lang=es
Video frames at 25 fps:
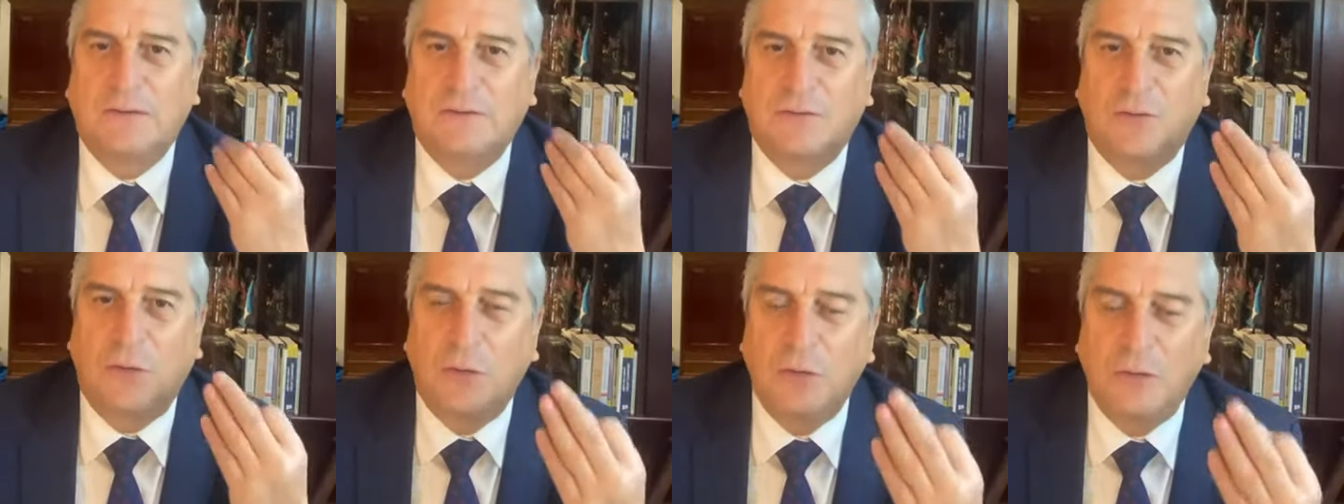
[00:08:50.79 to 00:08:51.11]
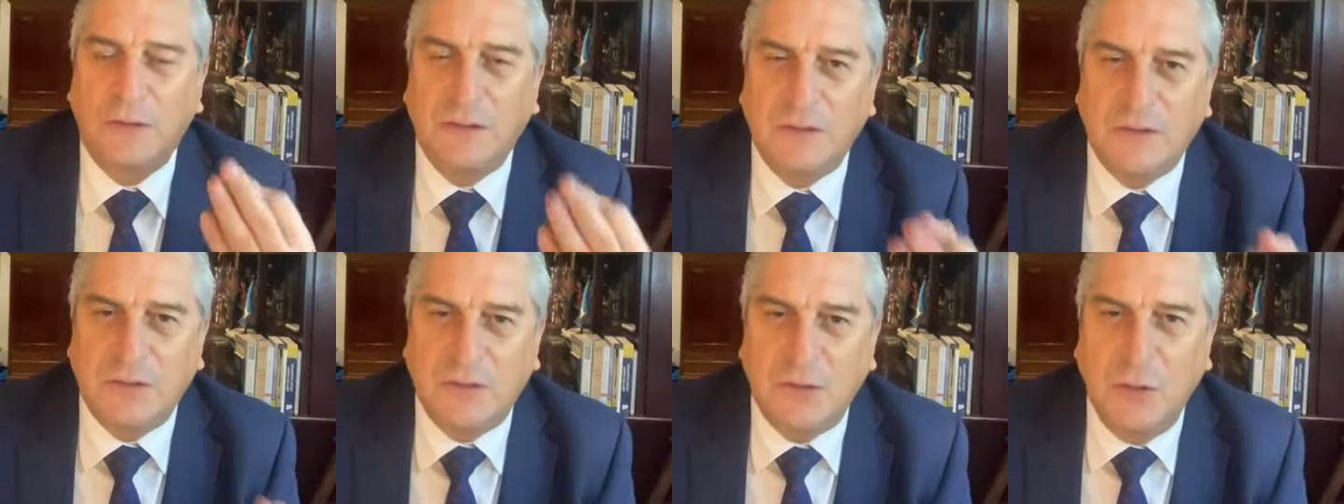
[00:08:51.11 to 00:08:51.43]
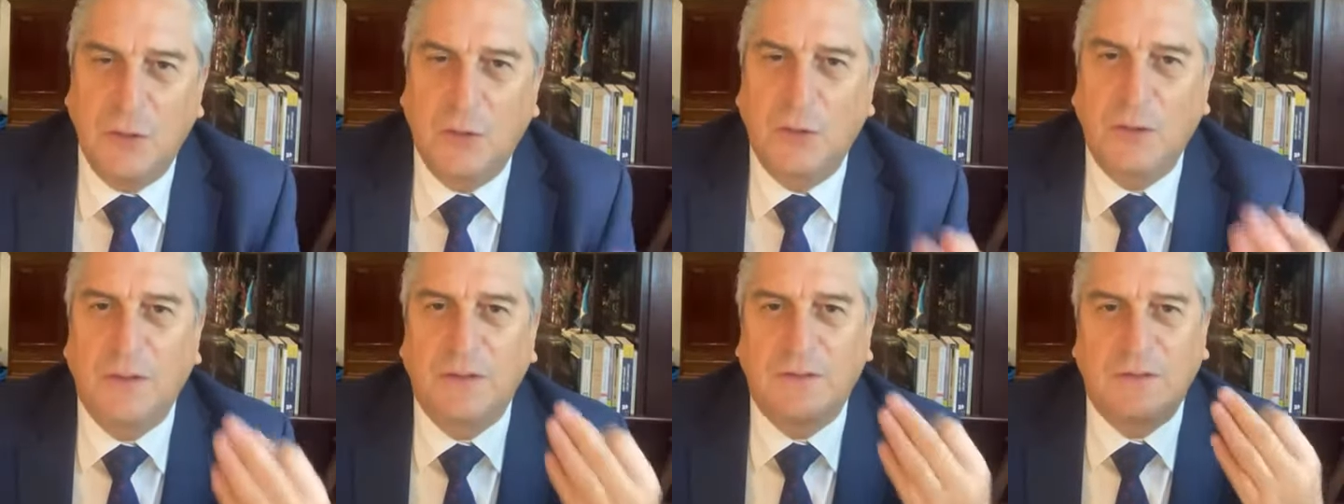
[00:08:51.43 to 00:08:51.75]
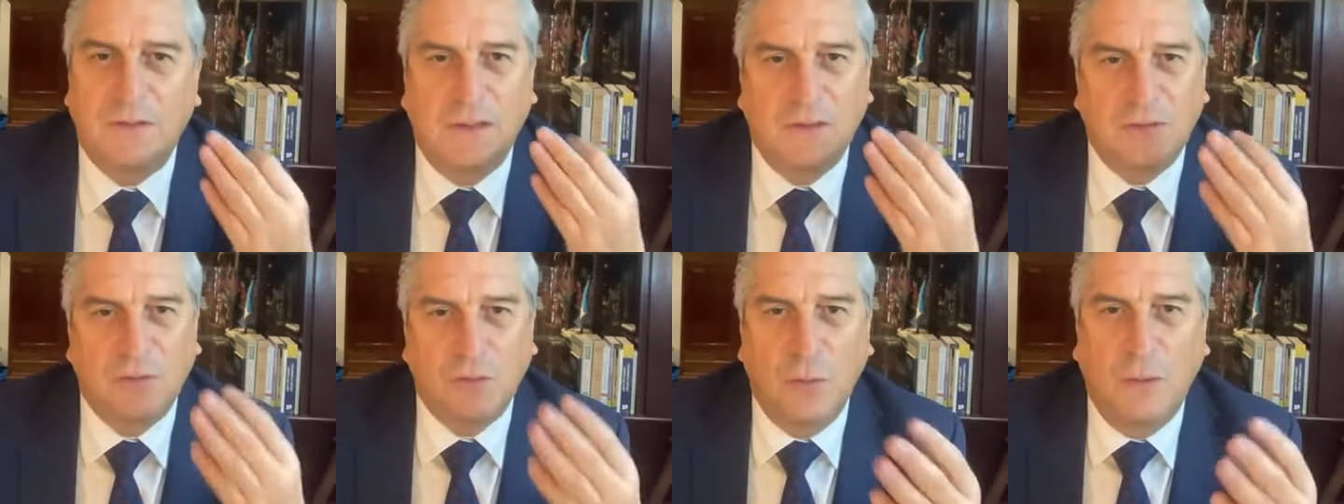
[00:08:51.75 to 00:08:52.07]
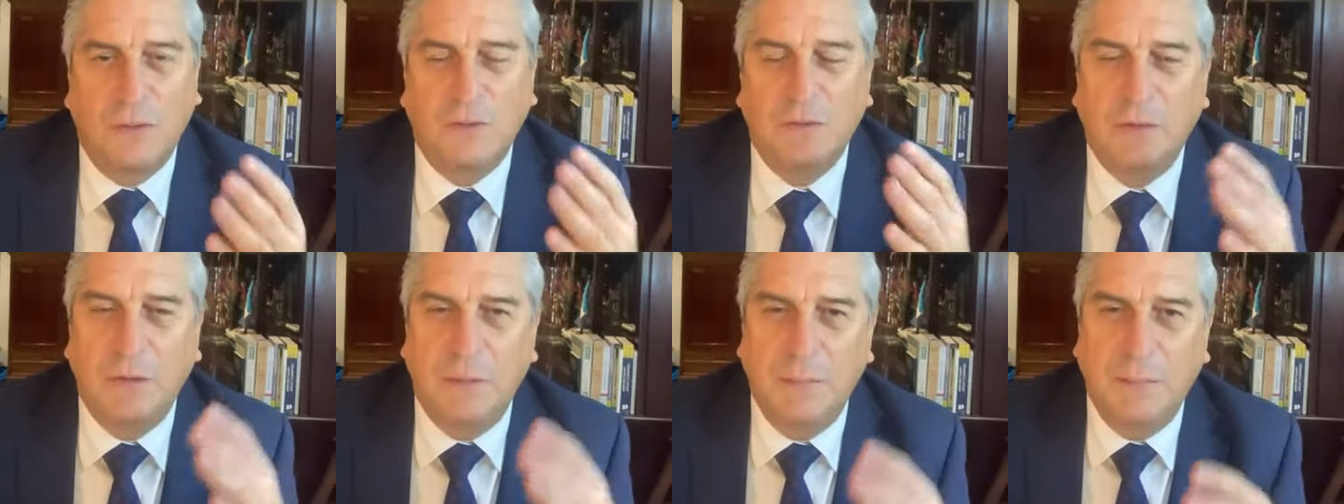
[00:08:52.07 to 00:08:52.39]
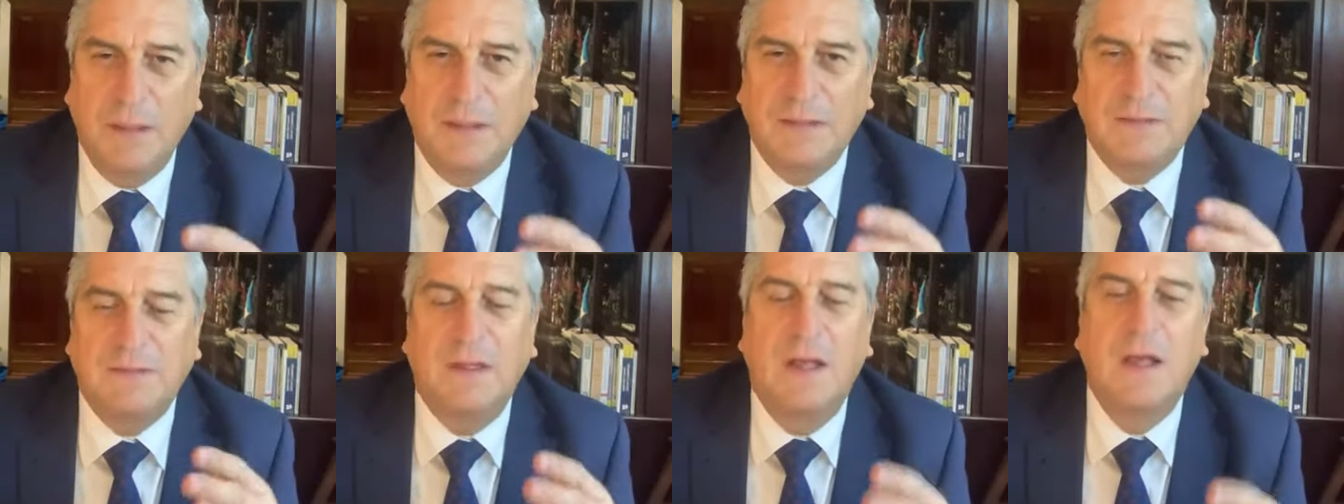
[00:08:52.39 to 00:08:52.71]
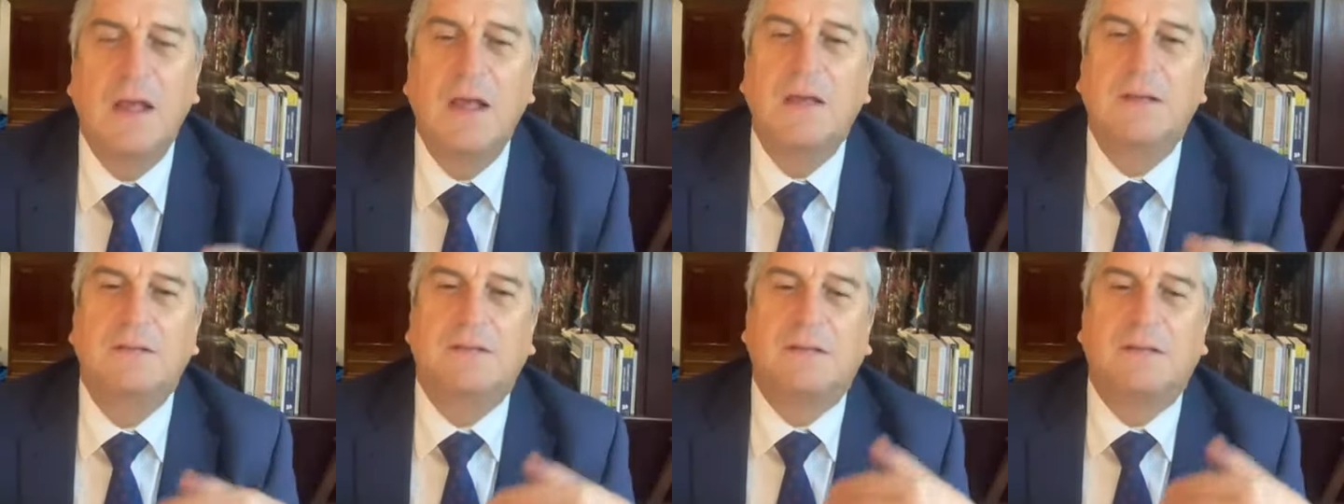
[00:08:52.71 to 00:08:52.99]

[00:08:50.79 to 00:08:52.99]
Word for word: las condiciones, el sueldo y demás,